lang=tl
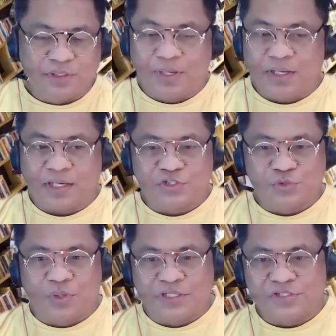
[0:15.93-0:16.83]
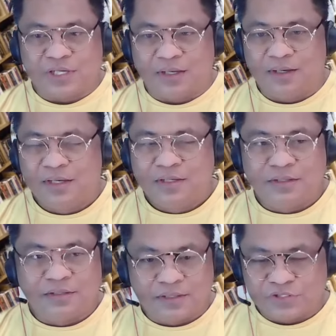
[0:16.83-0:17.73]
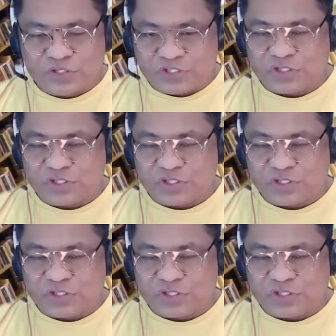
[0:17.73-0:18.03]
'Di ba? Kinasuhan siya ng 6 ah,